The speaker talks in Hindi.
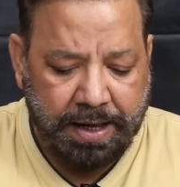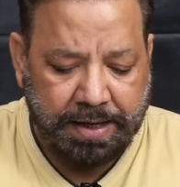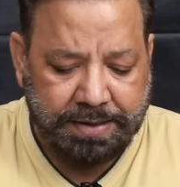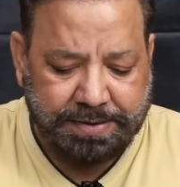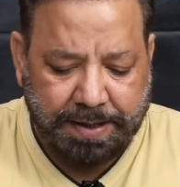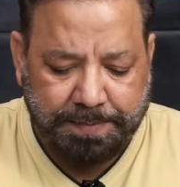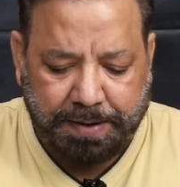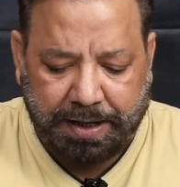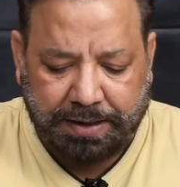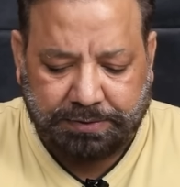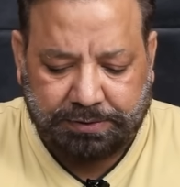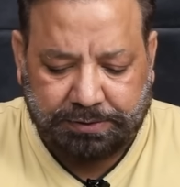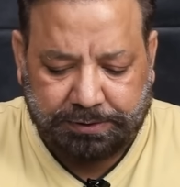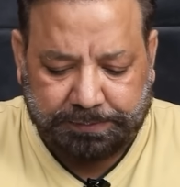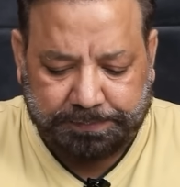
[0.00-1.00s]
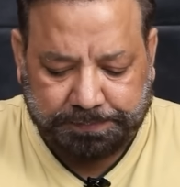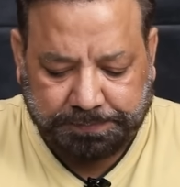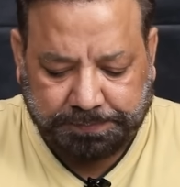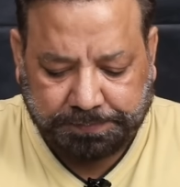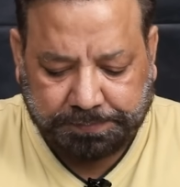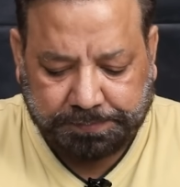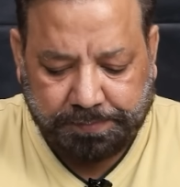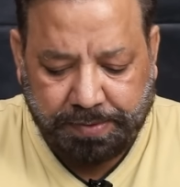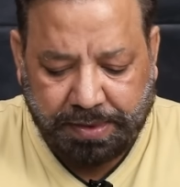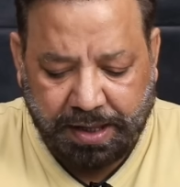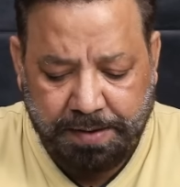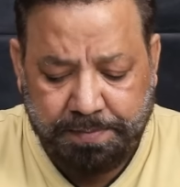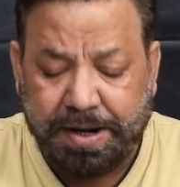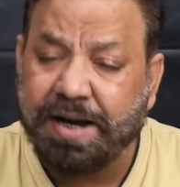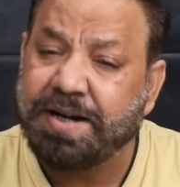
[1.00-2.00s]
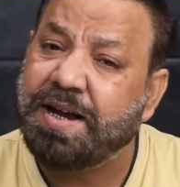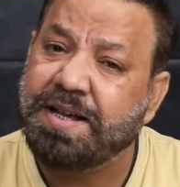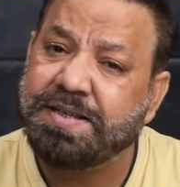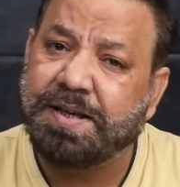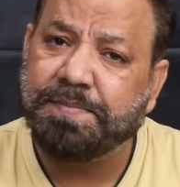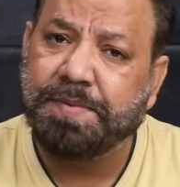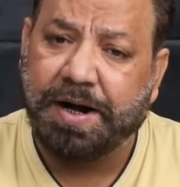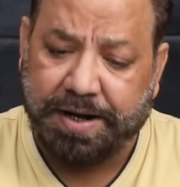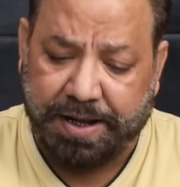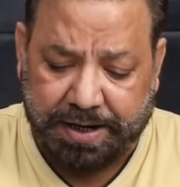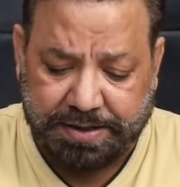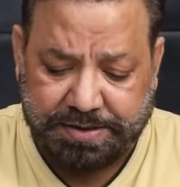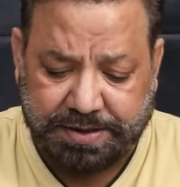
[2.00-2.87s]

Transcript: इसके बाद इमरान खान साहब का अडियाला